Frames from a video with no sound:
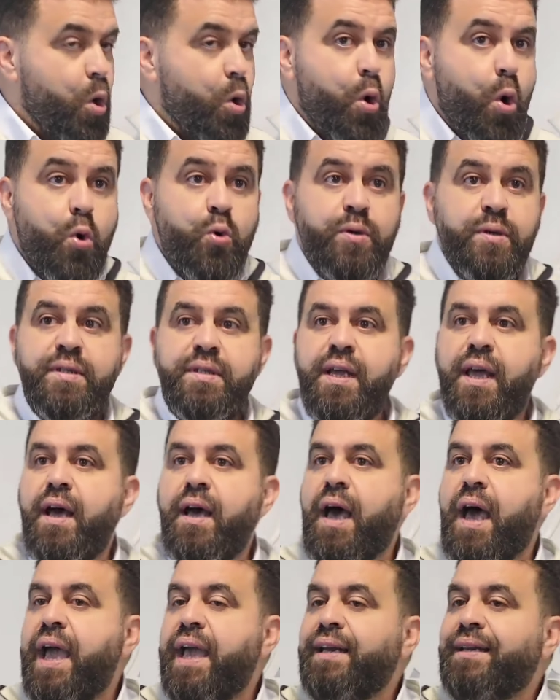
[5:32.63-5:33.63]

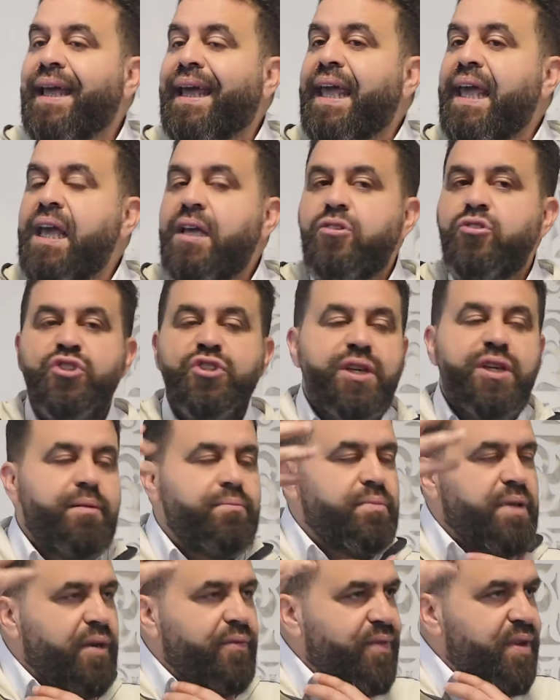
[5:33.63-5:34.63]
unter einen
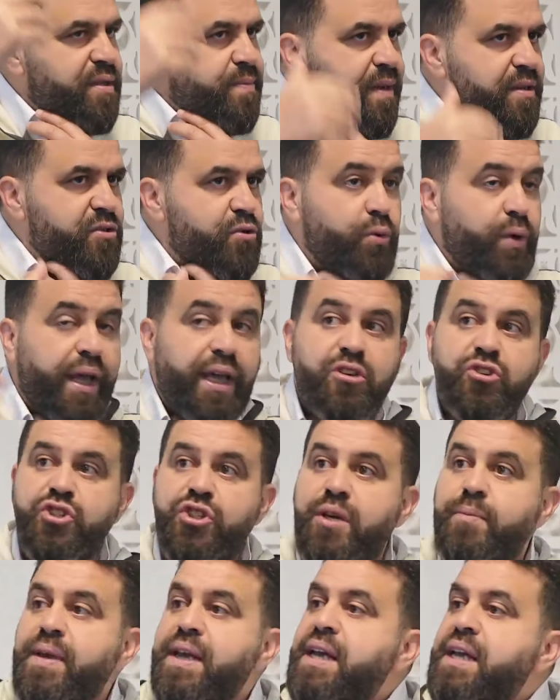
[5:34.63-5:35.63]
Regenschirm, nennen wir es mal so einen
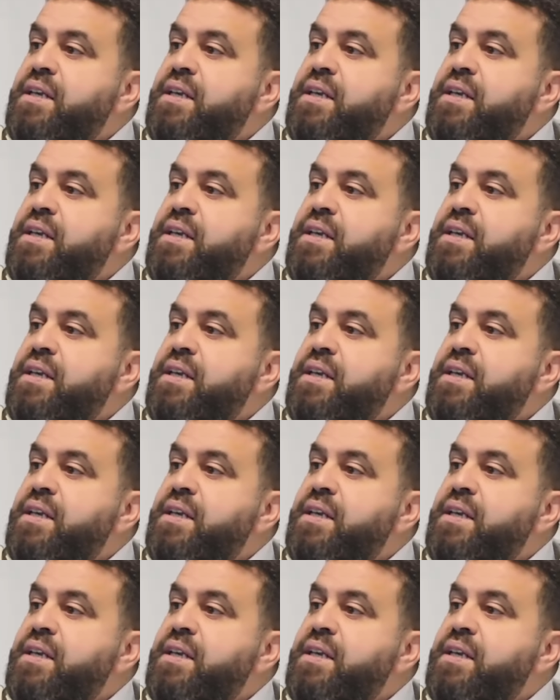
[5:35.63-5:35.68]
Regenschirm,